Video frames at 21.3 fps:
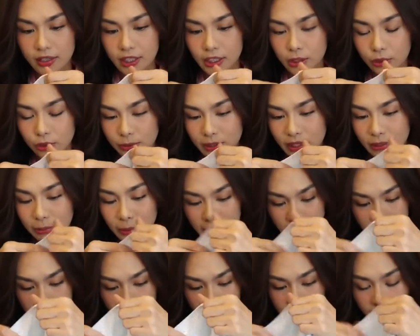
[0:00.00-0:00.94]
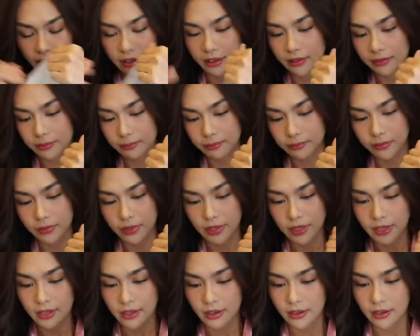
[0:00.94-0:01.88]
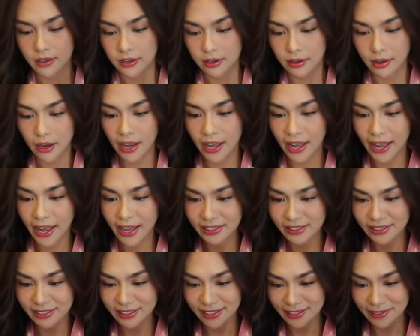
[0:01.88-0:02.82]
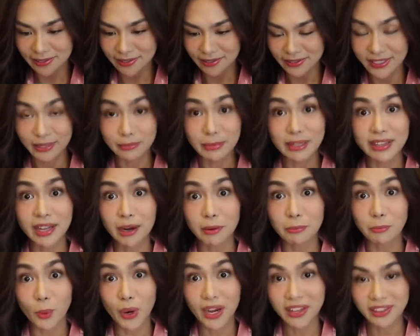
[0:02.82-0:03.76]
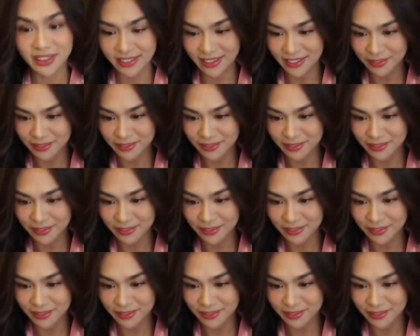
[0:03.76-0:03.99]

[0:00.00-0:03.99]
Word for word: Dito sa bandang ass, sa bandang puwet.